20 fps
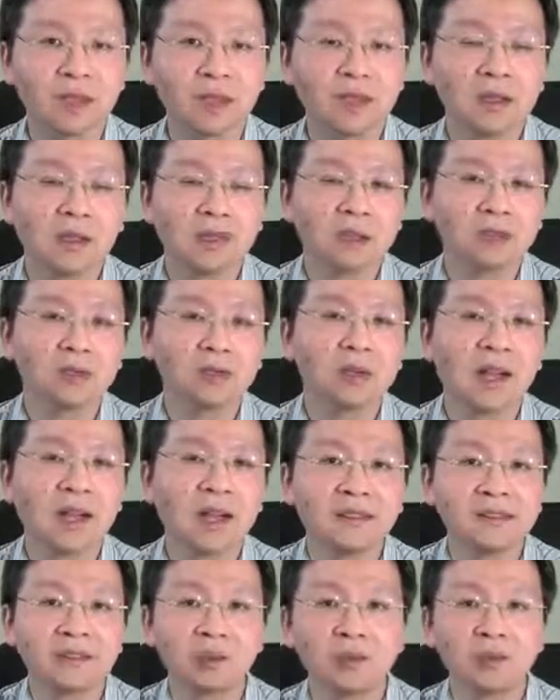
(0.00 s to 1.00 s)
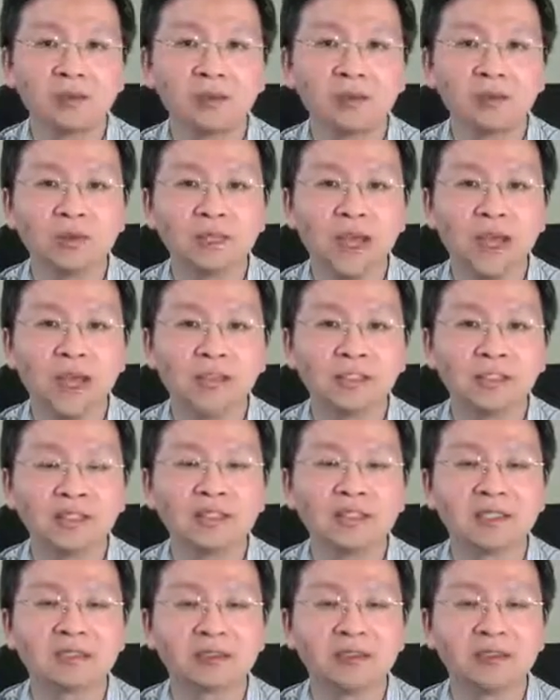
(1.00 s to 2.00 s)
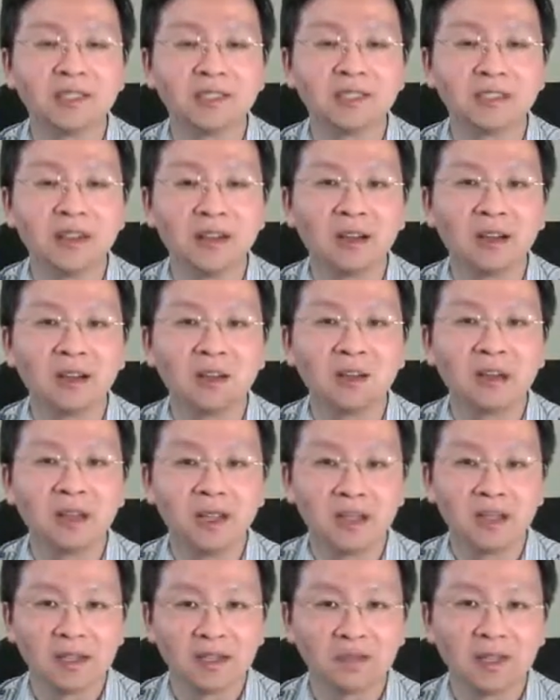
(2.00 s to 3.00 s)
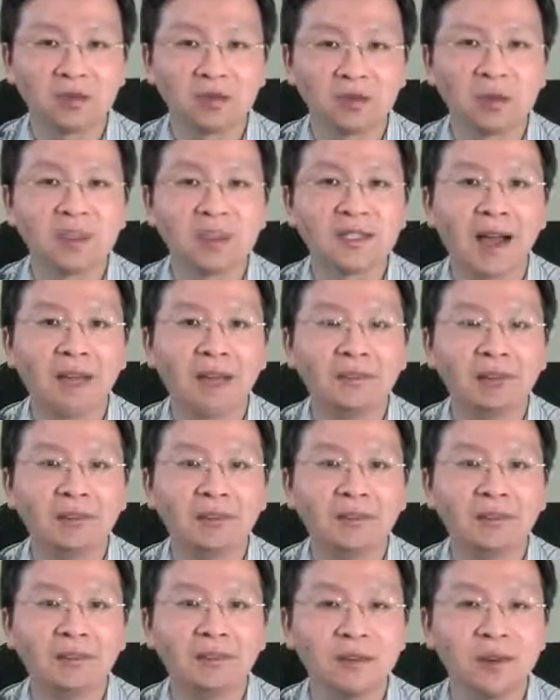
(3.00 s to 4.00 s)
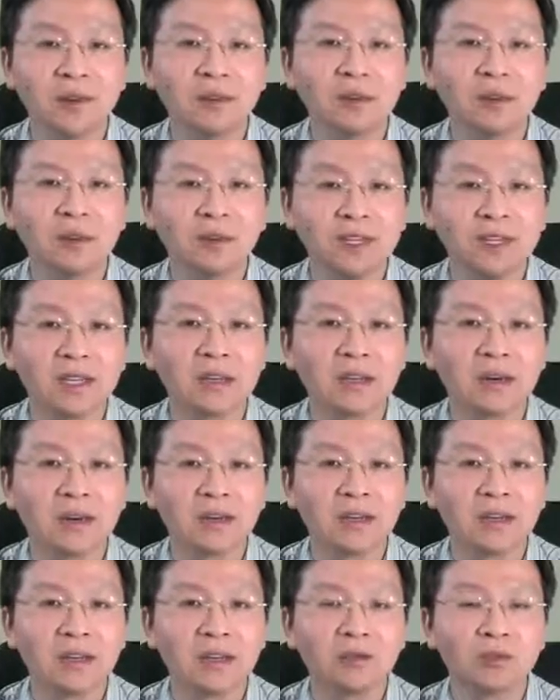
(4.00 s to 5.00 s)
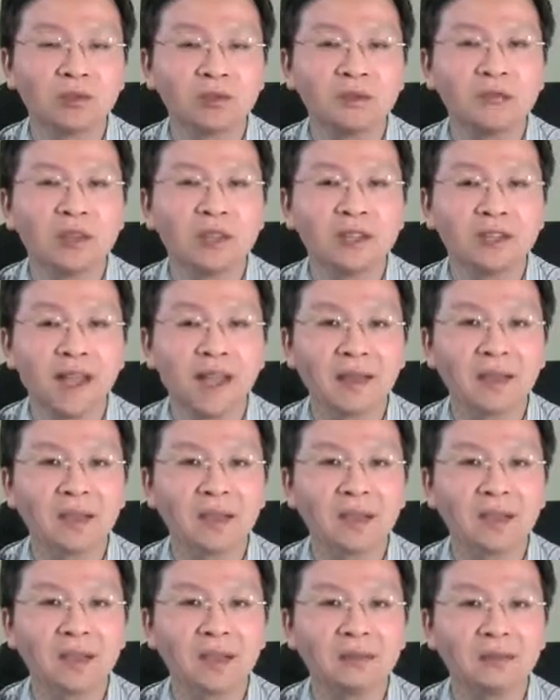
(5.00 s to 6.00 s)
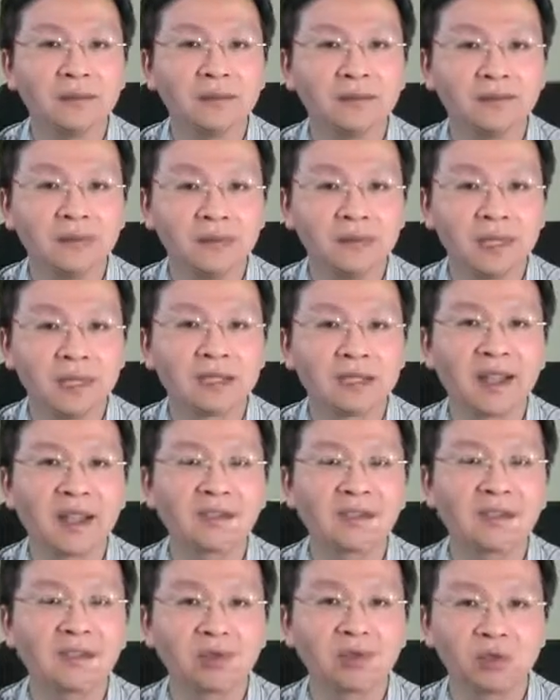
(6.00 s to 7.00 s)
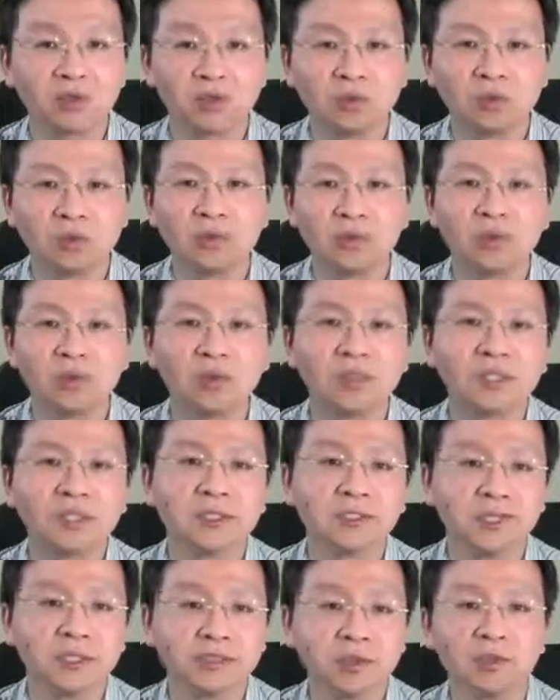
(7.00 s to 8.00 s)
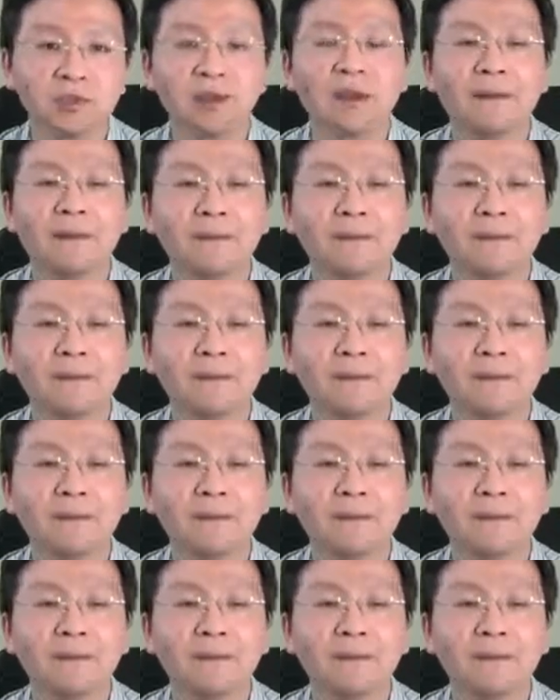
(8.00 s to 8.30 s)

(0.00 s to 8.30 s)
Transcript: 那果然，从军改启动的前后，那么国家安全委员会里面的军方代表的名单就逐步充实进去了。